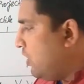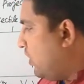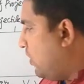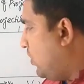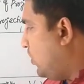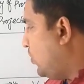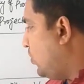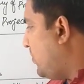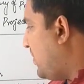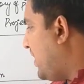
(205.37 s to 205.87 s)

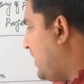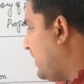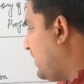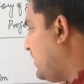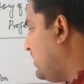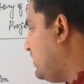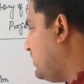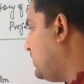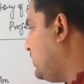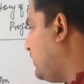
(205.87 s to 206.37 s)
और
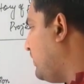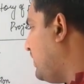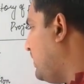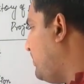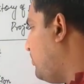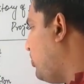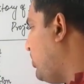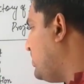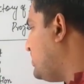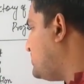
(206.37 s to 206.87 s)

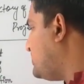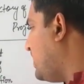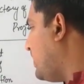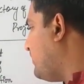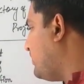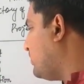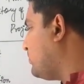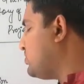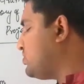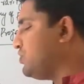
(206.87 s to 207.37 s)
पॉइंट
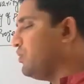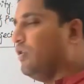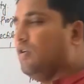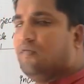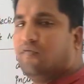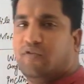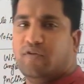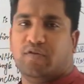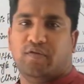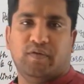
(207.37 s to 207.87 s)
3.7 को सॉल्व
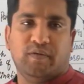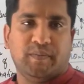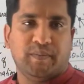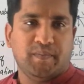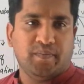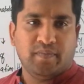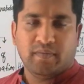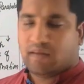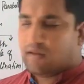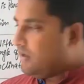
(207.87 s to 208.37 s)
करो
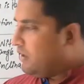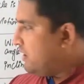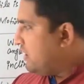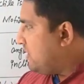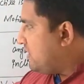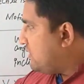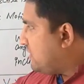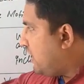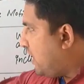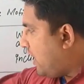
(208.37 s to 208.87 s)

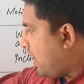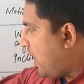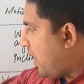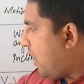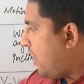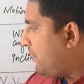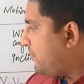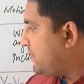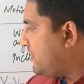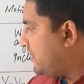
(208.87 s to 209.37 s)
ये
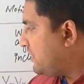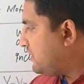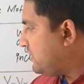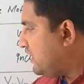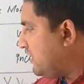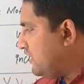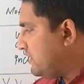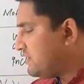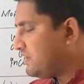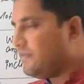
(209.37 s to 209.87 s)
आप ये
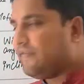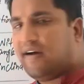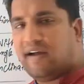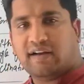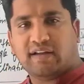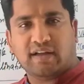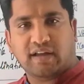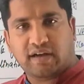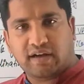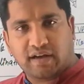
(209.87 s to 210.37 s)
तीन
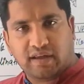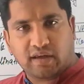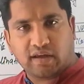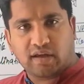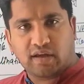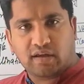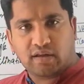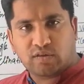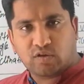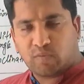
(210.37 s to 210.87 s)
सवाल कर
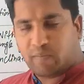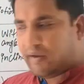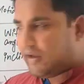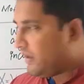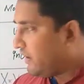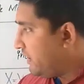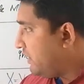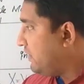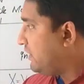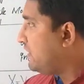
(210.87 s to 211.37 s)
लेंगे तो मैं
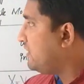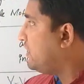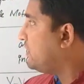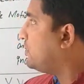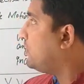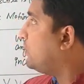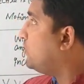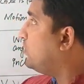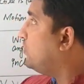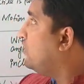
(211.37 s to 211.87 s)
गारंटी
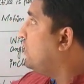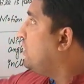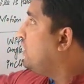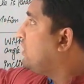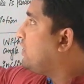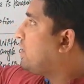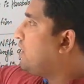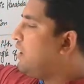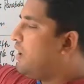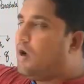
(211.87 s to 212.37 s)
देता हूँ
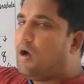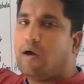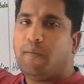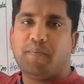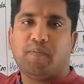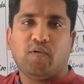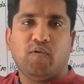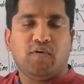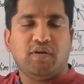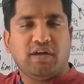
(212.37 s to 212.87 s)
कि
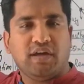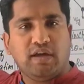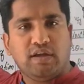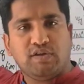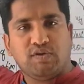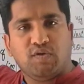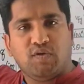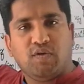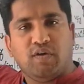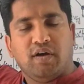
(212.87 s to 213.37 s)
आपको ये
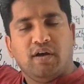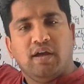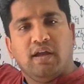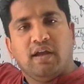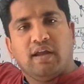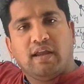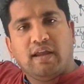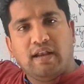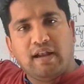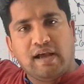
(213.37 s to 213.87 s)
जो
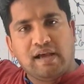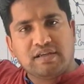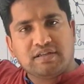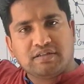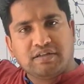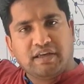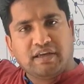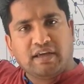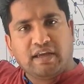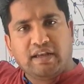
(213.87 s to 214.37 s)

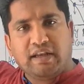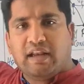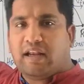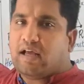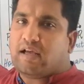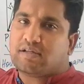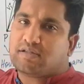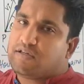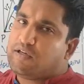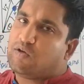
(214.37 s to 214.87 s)
इलास्टिक इन
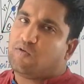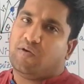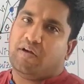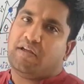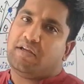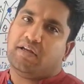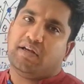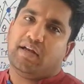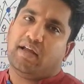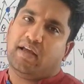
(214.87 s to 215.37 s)
इलास्टिक
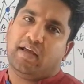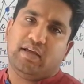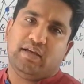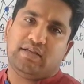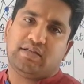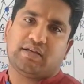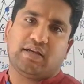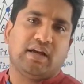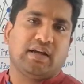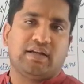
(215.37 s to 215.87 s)
प्लेन है
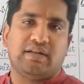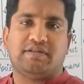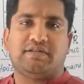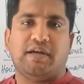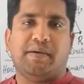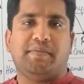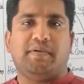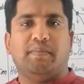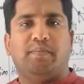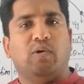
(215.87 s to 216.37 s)
इसका
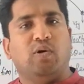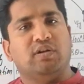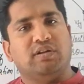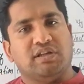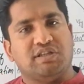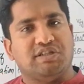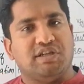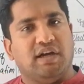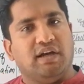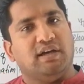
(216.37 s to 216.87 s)
कंसेप्ट बहुत
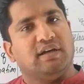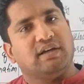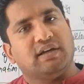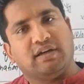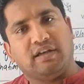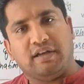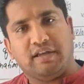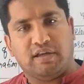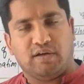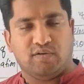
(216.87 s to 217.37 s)
अच्छा
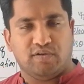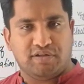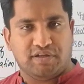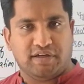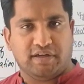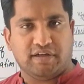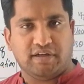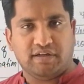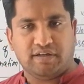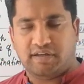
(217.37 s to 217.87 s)
क्लियर हो
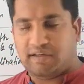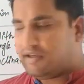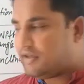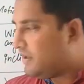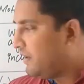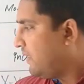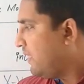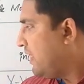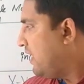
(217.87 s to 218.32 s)
जाएगा ठीक है